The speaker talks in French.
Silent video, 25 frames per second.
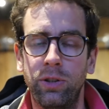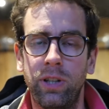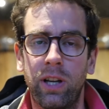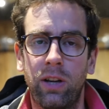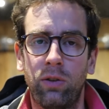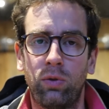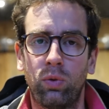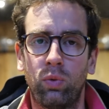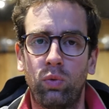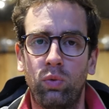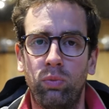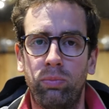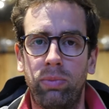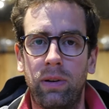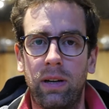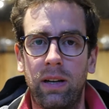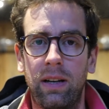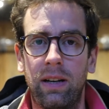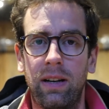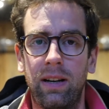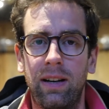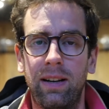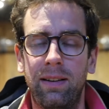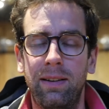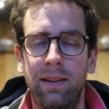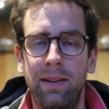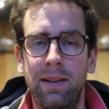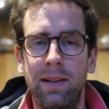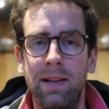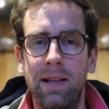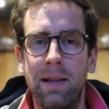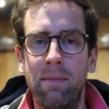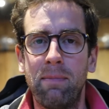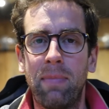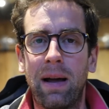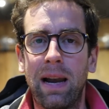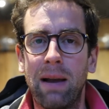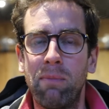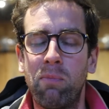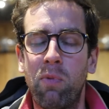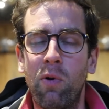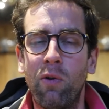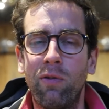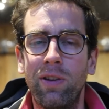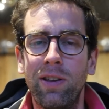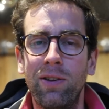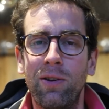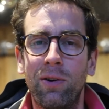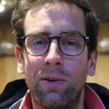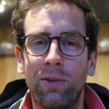dirais surtout par la,
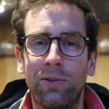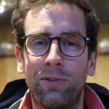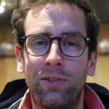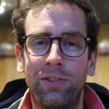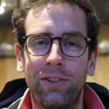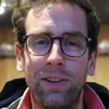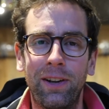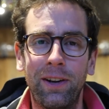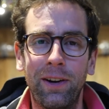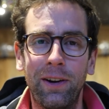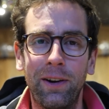Providence,